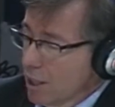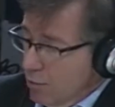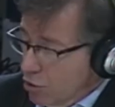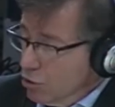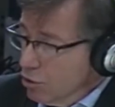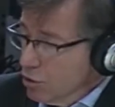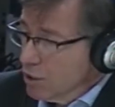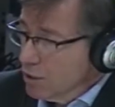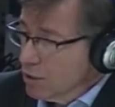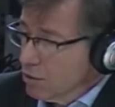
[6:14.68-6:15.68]
Por eso
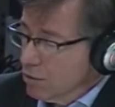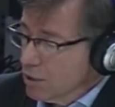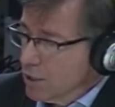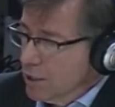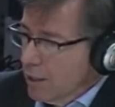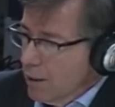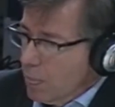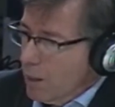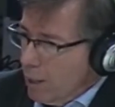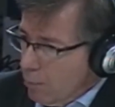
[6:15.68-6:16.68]
insisto que
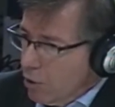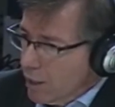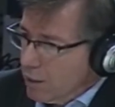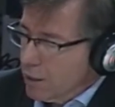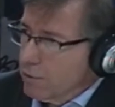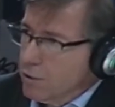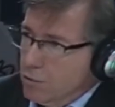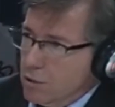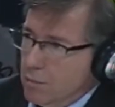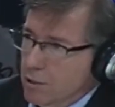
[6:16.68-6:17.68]
la polarización es
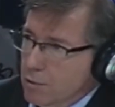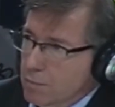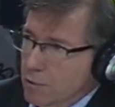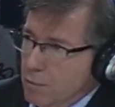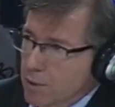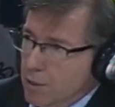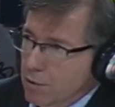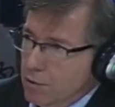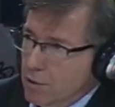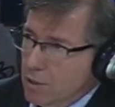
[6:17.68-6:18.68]
nuestra mayor
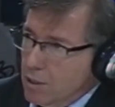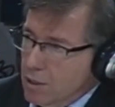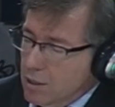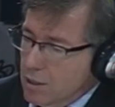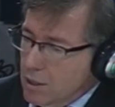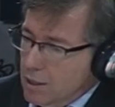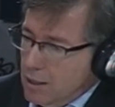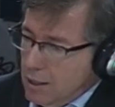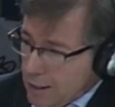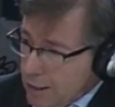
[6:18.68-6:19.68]
preocupación
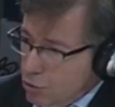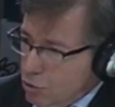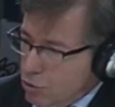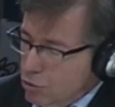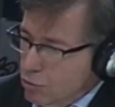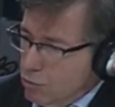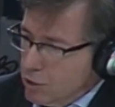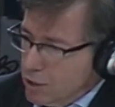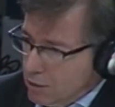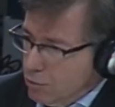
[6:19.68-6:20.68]
y, eso es lo que
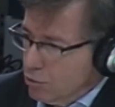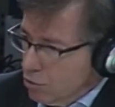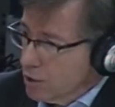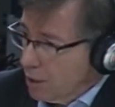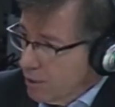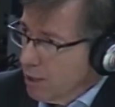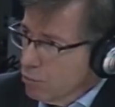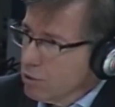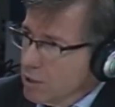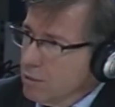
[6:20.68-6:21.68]
ocurre en ese momento. Y
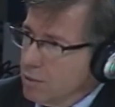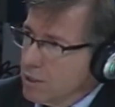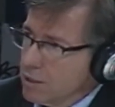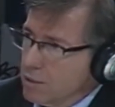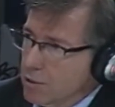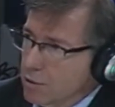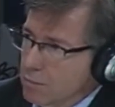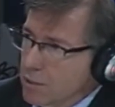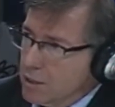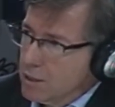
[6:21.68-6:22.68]
sabíamos que iba a haber
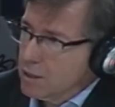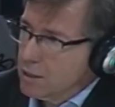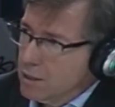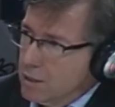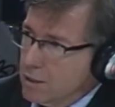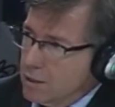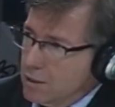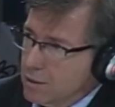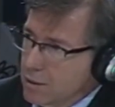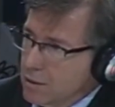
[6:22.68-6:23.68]
intervención militar. ¿Existe el
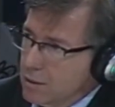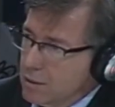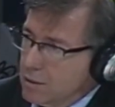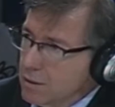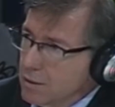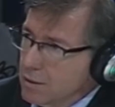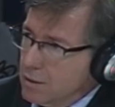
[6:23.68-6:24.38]
riesgo de guerra civil?